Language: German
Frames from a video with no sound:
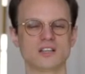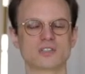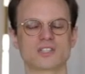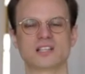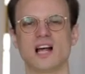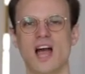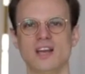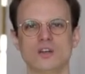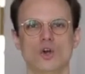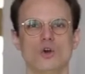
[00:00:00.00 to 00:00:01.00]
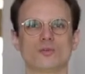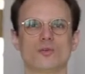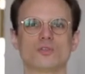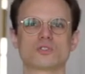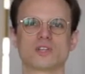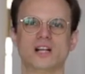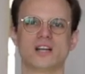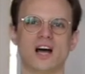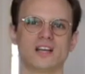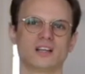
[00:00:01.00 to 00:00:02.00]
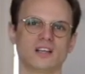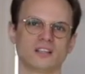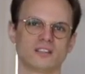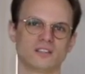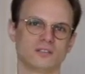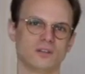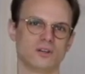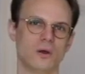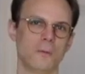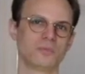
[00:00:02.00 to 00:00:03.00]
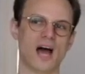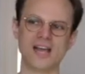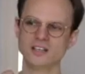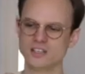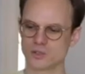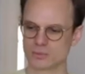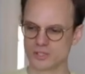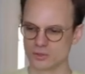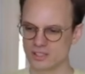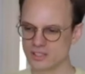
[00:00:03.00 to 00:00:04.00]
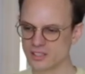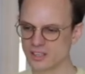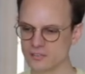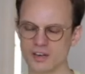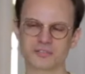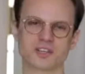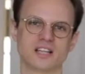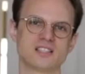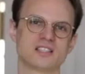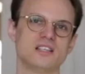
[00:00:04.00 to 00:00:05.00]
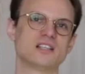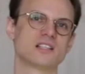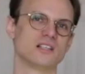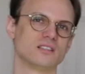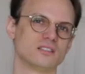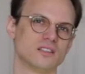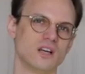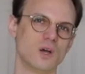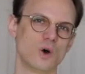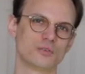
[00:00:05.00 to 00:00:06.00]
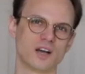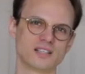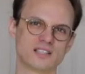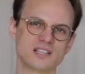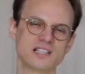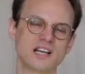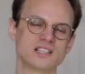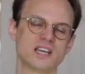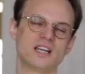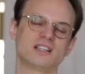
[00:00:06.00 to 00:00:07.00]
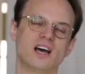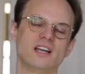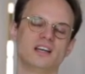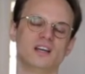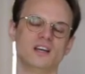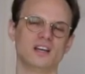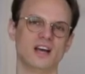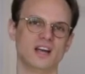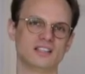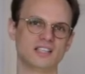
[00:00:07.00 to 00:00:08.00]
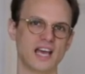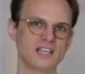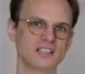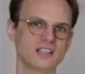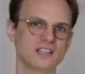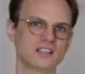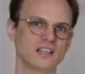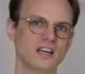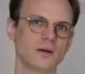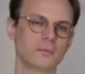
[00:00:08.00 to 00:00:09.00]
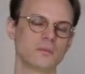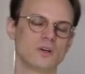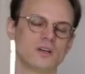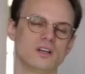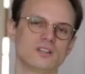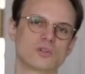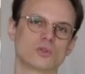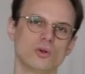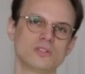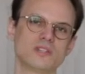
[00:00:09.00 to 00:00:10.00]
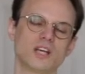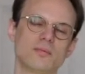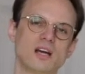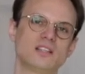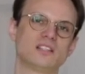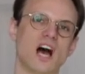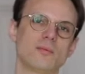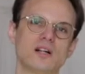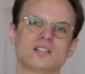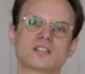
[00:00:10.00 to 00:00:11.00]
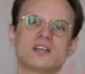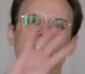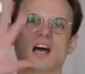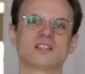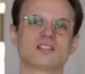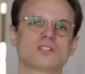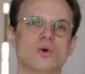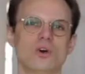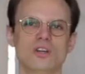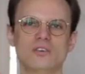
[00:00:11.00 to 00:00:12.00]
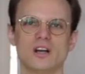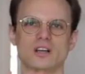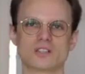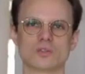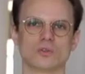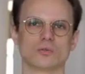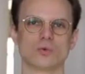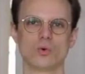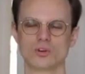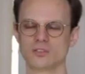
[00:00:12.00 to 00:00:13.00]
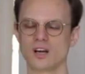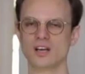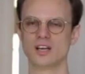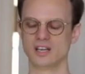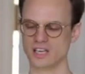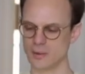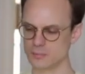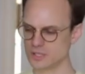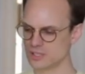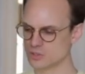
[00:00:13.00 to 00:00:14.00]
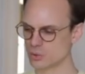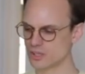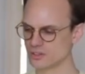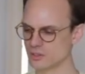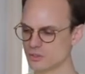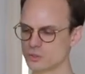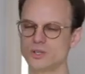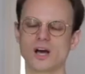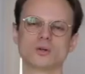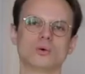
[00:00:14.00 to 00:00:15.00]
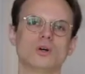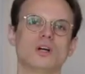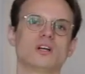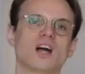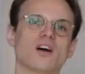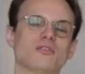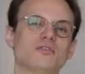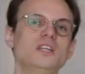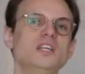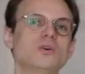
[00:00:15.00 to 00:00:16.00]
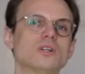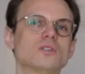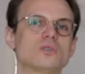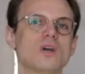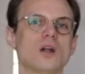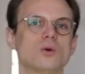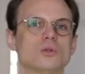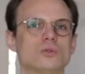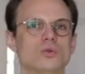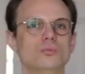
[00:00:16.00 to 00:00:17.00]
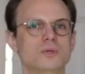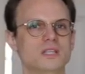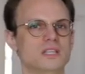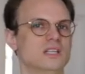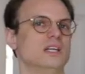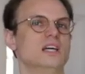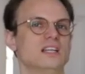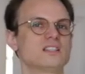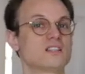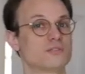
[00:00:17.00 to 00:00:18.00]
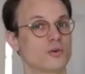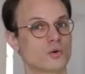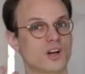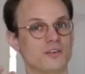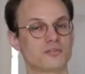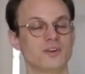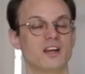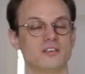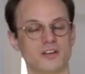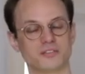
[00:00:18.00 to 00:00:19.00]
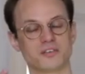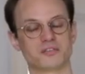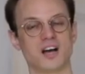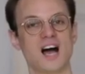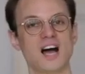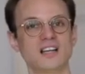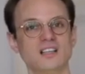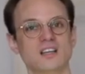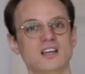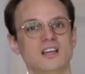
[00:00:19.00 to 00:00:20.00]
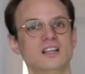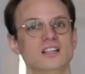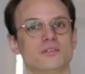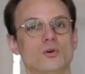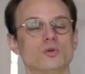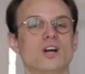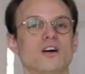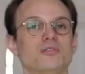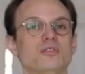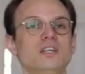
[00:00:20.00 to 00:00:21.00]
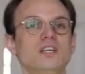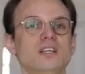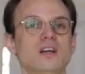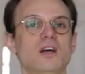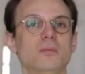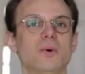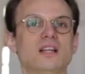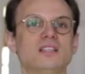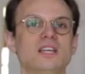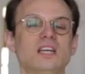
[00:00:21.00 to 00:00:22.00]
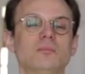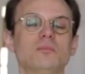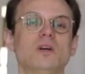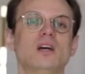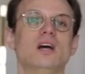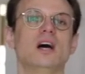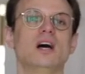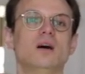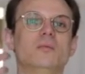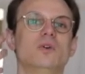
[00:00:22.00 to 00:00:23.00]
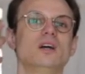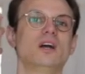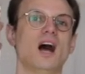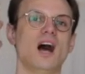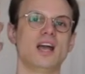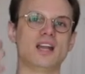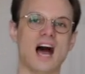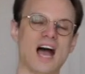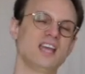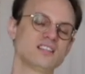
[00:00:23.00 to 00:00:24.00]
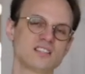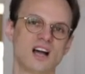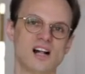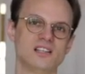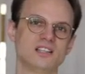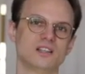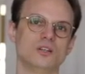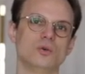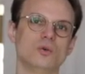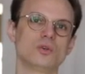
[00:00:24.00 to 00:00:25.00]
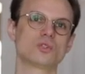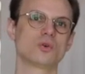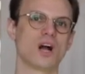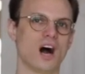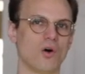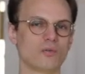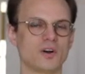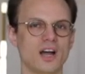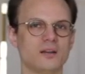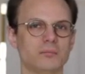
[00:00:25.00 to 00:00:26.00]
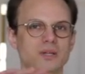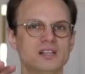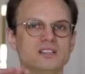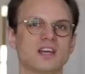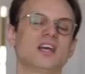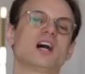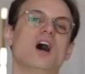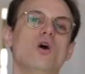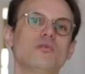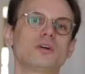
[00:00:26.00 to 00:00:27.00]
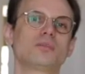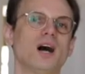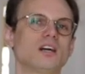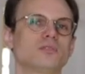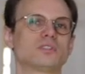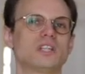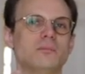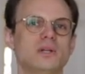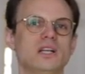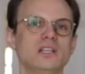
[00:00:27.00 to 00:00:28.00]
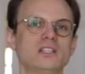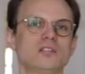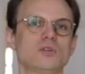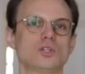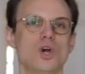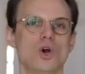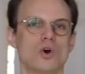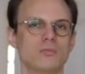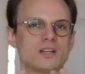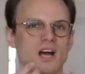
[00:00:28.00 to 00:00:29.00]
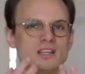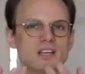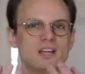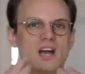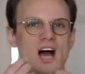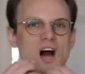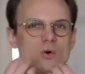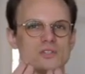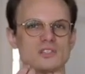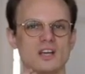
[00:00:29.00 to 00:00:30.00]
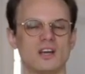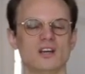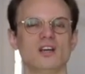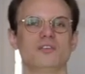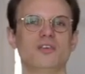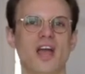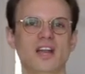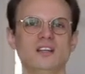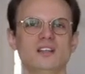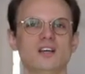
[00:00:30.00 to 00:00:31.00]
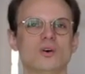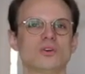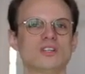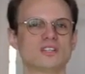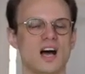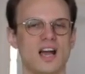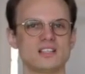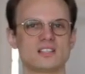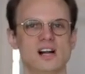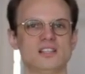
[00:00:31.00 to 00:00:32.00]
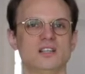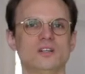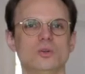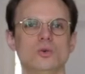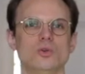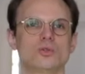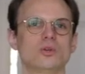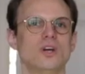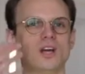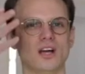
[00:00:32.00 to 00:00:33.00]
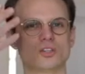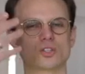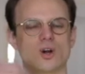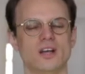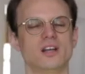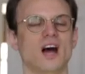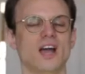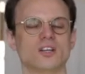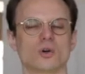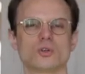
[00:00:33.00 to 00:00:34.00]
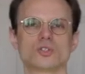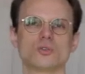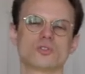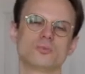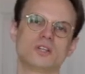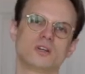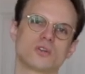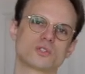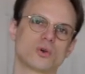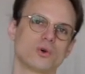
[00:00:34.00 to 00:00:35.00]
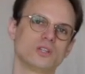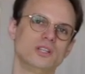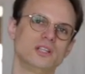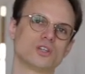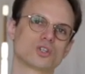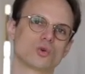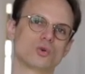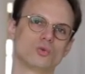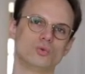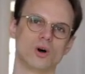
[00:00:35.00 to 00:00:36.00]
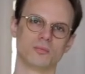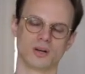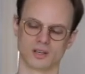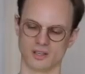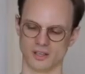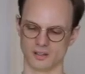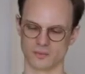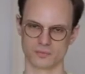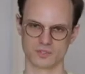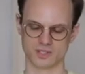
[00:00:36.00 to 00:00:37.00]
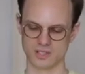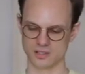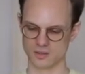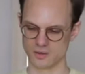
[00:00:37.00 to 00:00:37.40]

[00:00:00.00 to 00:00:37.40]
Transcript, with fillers: aus kleinen funktionellen Einheiten. Einer dieser Pioniere war Franz Nissel. Und Franz Nissel hat sich eine, eine äh, Technik ähm, zunutze gemacht, die damals ganz neu war, ganz en vogue war, nämlich die sogenannte Cyanographie oder Cyanotypie. Das ist ein, Fotograf ein, ein Verfahren der Fotografie, bei dem ähm, eine eisenhaltige Lösung auf einen Bildträger aufgebracht wird und dann belichtet wird und man kann dann aus der Veränderung dieser eisenhaltigen Lösung eine, eine, einen Rückschluss über die dort zugrunde liegende Struktur äh, ziehen.